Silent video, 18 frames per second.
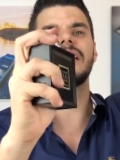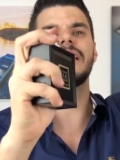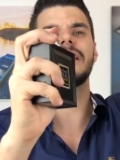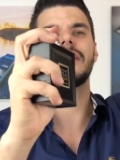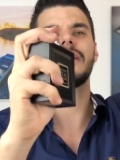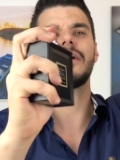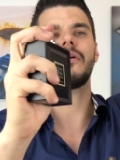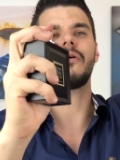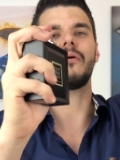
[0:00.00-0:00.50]

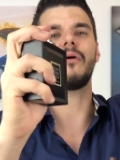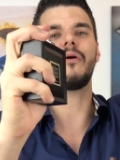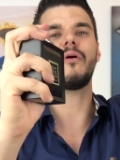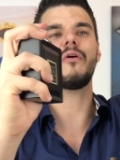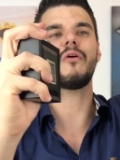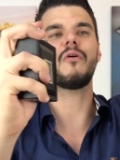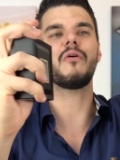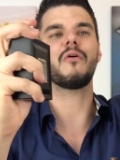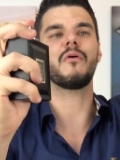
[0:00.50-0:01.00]
e...
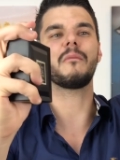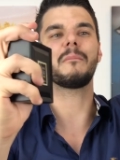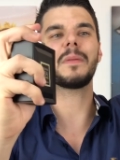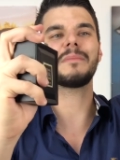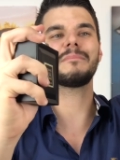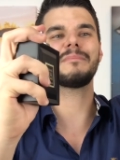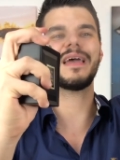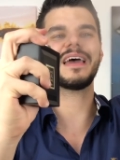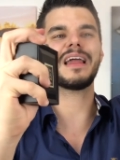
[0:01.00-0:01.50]
Oh,
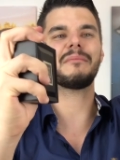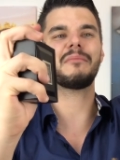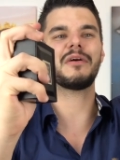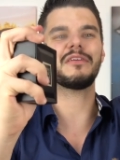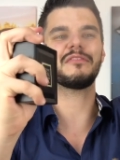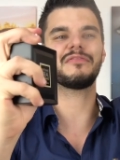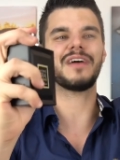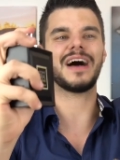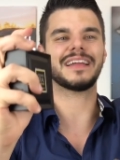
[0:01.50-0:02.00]
primeira
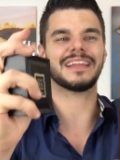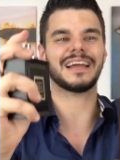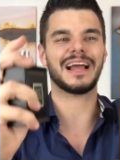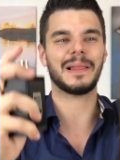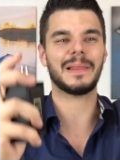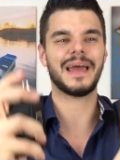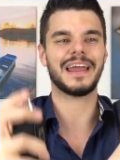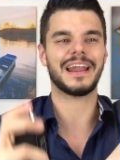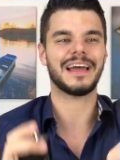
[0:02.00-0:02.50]
borrifada,
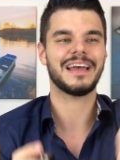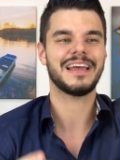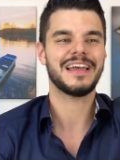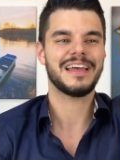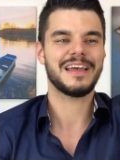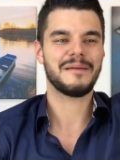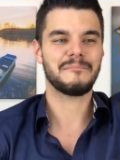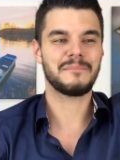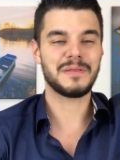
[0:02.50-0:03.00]
galera.
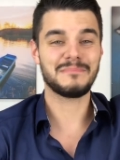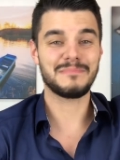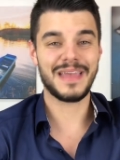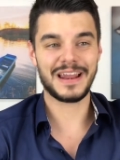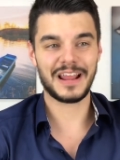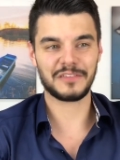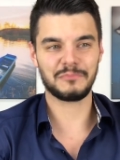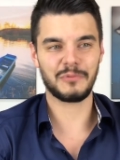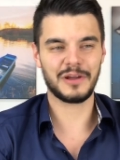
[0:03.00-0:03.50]

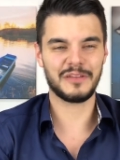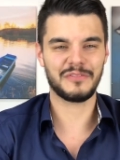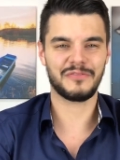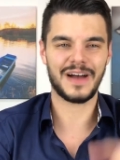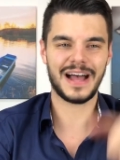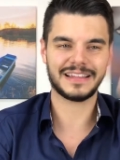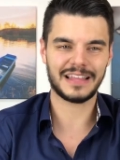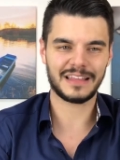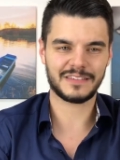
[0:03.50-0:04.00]
Primeiras
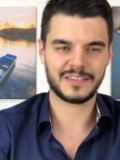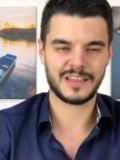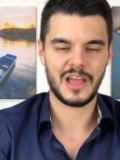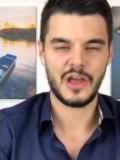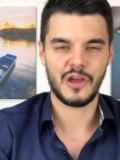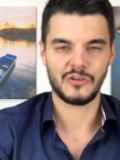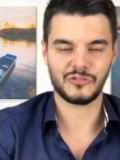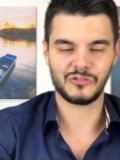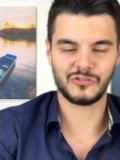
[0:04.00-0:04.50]
borrifadas
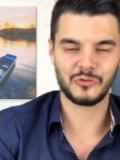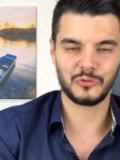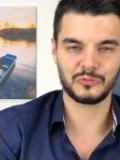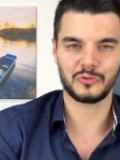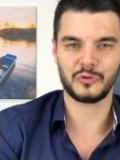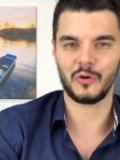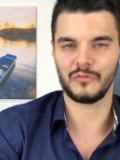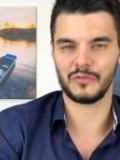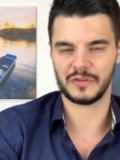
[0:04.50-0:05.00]
junto com